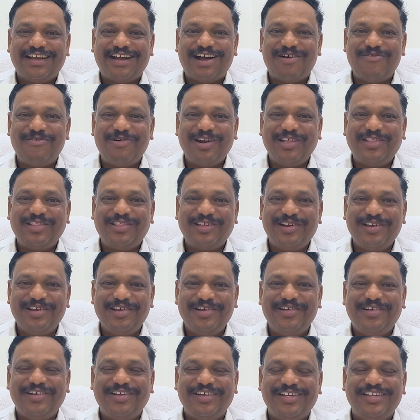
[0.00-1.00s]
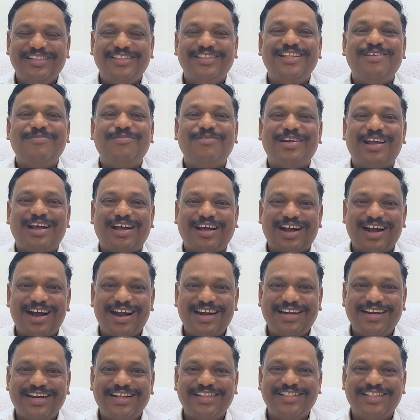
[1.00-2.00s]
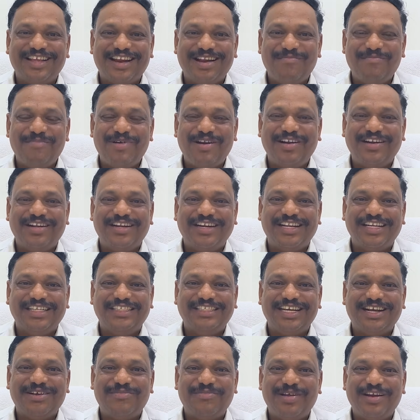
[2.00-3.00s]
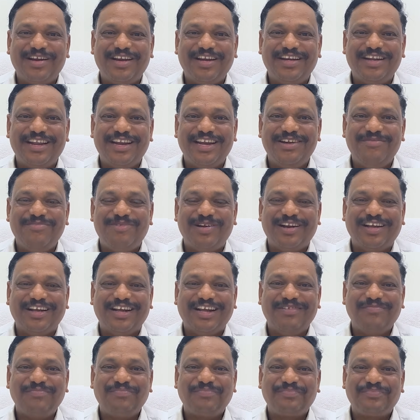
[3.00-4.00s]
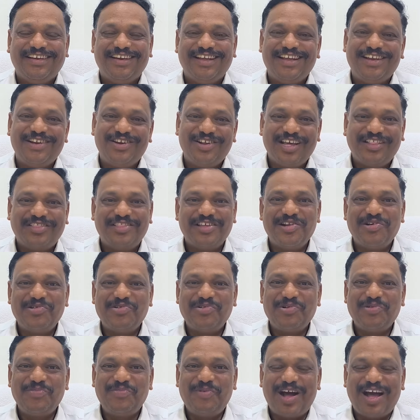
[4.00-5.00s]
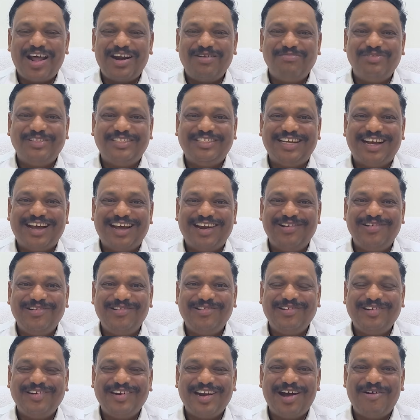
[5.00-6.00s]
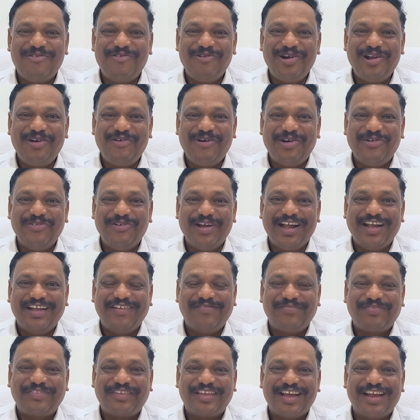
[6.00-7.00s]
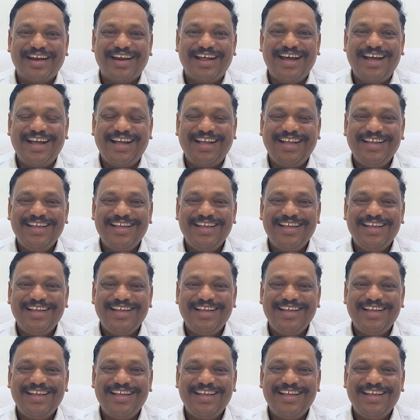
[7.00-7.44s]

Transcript: அவ்வளோத்துலேயும் இந்த நான் காட்டுற இந்த நம்பர் இருக்குது நீங்கள் செக் பண்ணி டெலிட் பண்ணுங்கள் நீங்கள் இன்னும் எத்தனை குரூப் ஆரம்பித்தாலும் நான் உள்ளே வருவேன் ஏன்னா